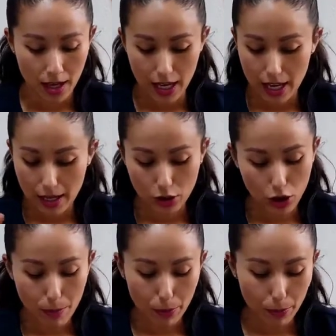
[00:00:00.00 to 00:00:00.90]
Y
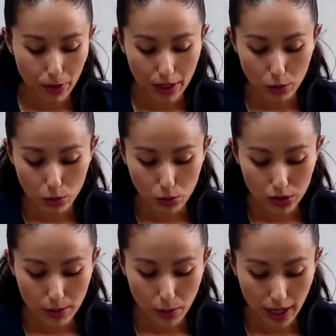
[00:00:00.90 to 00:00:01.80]
solo por poner un
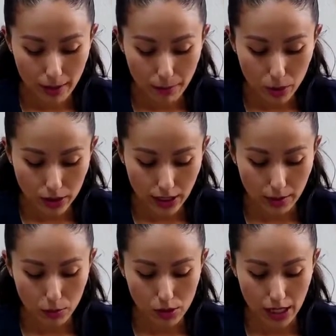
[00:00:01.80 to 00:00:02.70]
último ejemplo,
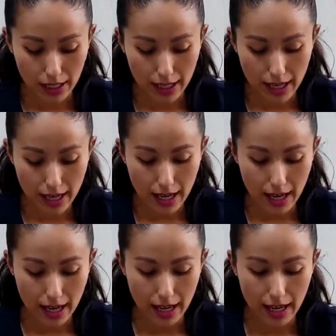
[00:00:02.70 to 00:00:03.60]
tenemos aquí
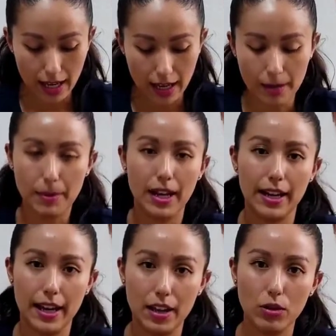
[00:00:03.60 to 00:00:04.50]
eh, el
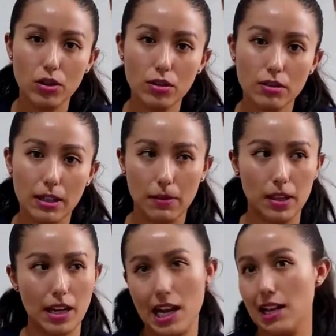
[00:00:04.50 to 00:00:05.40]
blanqueador, que
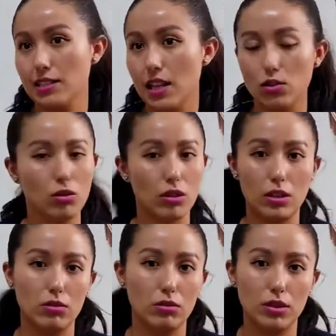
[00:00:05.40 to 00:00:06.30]
vendría siendo lo
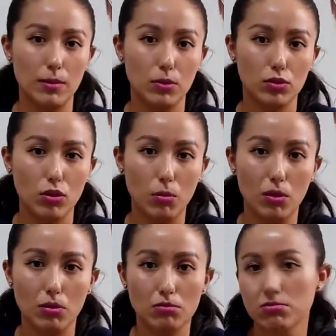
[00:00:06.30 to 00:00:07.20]
que conocemos
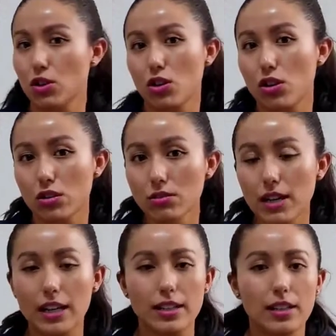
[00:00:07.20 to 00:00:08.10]
como un
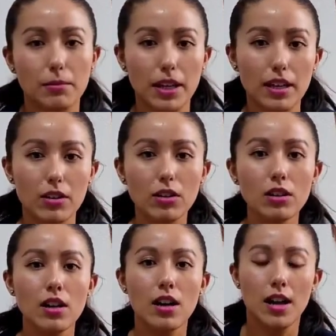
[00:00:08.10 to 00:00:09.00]
cloro aquí en
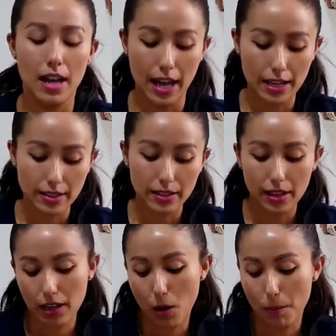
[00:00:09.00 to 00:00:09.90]
México, ese
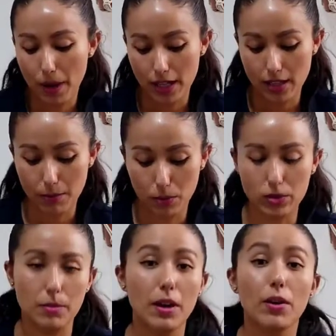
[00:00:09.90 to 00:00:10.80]
tiene un pH
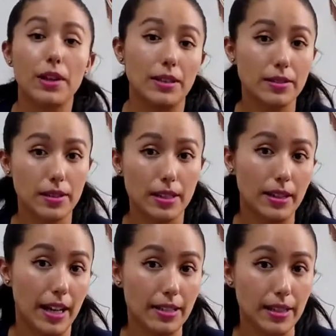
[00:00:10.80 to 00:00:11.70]
aproximado de,
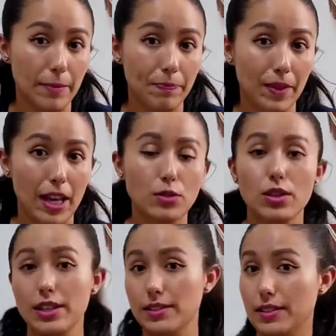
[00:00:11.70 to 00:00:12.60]
13.
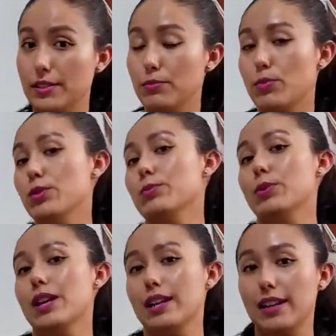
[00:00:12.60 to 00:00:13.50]
Eso quiere decir que es muy,
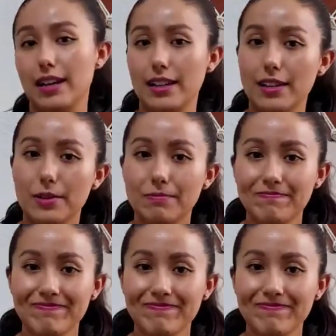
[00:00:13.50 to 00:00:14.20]
muy alcalino.